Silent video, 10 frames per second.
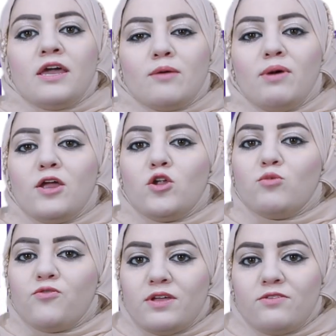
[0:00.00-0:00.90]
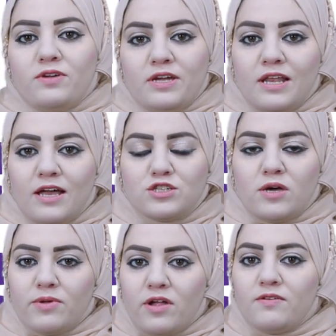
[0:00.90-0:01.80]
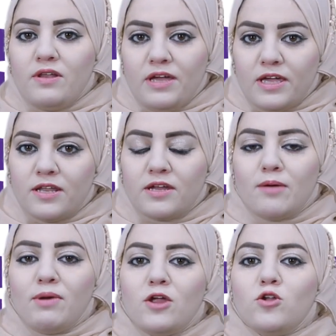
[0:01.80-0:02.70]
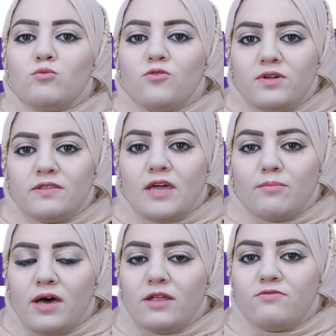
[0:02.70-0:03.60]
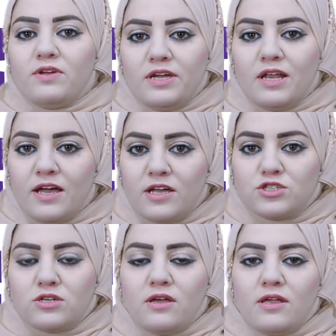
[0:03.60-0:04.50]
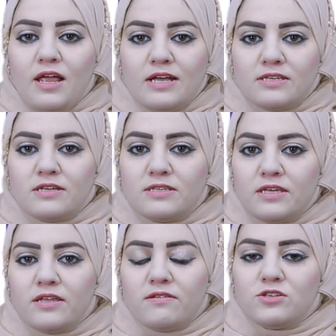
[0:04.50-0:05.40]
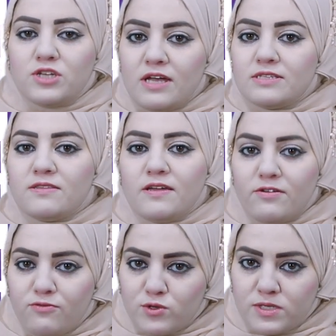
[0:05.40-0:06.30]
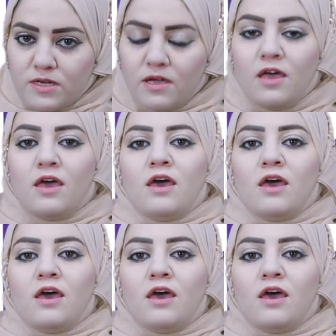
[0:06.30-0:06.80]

كما انه مفيد في علاج امراض العين كما انه مفيد كمان في علاج آه، حساسيه الجهاز التنفسي